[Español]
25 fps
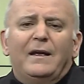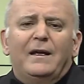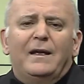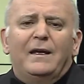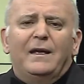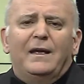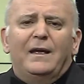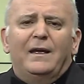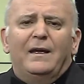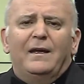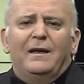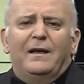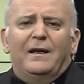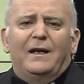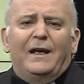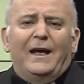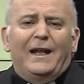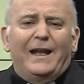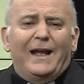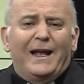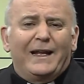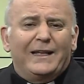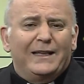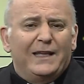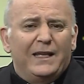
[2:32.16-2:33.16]
eh,
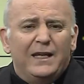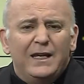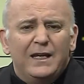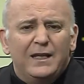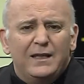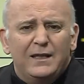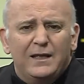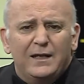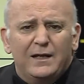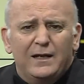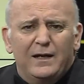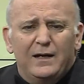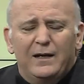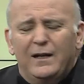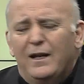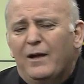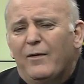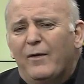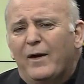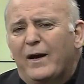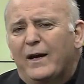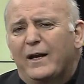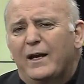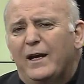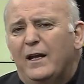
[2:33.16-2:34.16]
característica del
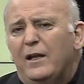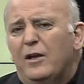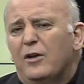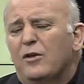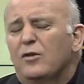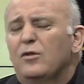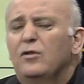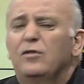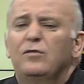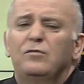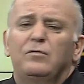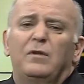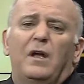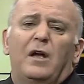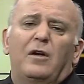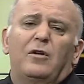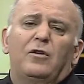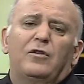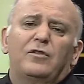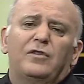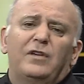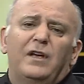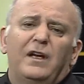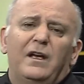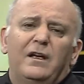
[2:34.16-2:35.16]
Evangelio. ¿no? Una
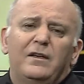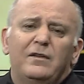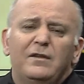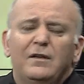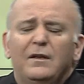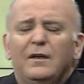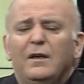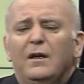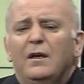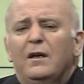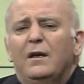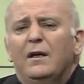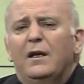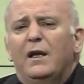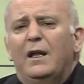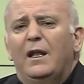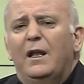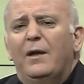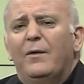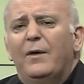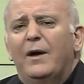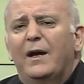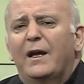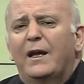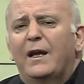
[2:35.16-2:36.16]
cosa es el
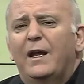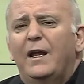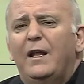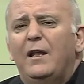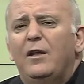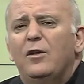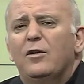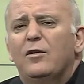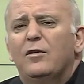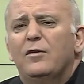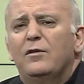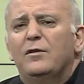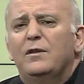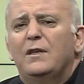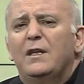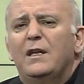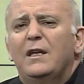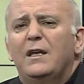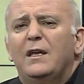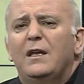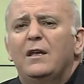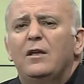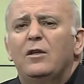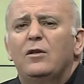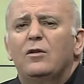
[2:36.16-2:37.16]
Evangelio
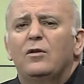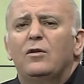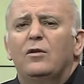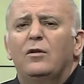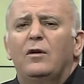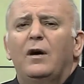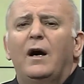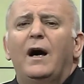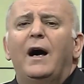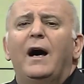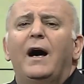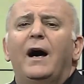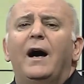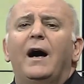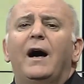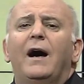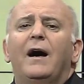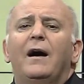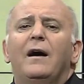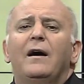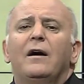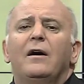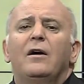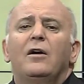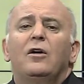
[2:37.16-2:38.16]
dirigido a
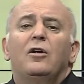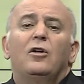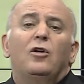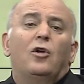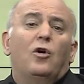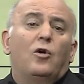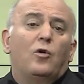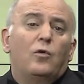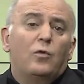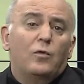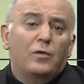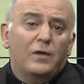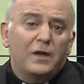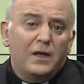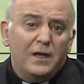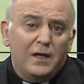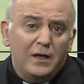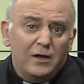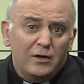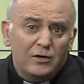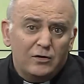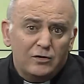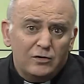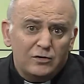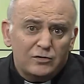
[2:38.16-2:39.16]
los
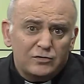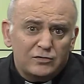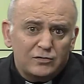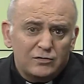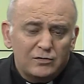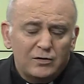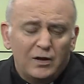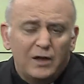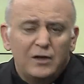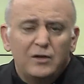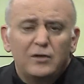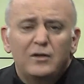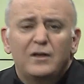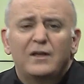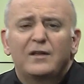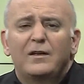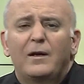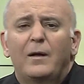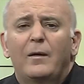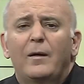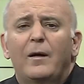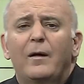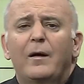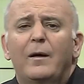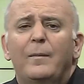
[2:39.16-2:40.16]
judíos, ¿eh? donde se
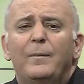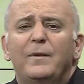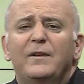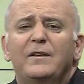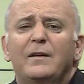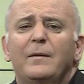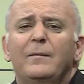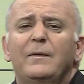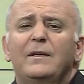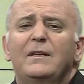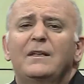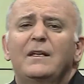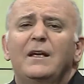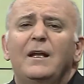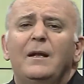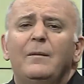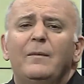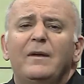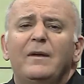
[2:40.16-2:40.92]
hablaba especialmente del